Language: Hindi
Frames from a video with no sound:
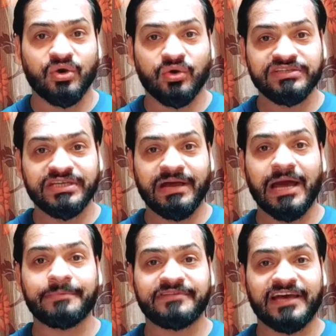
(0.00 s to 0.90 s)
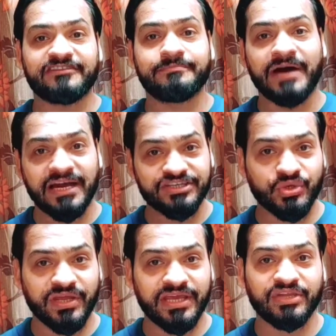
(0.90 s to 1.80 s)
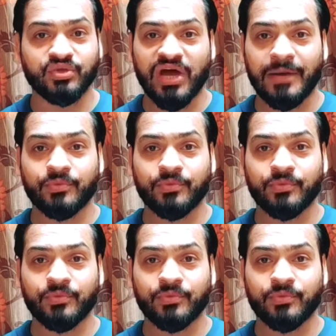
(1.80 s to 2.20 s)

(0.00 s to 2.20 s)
और जब आप सांस बाहर छोड़ेंगे तो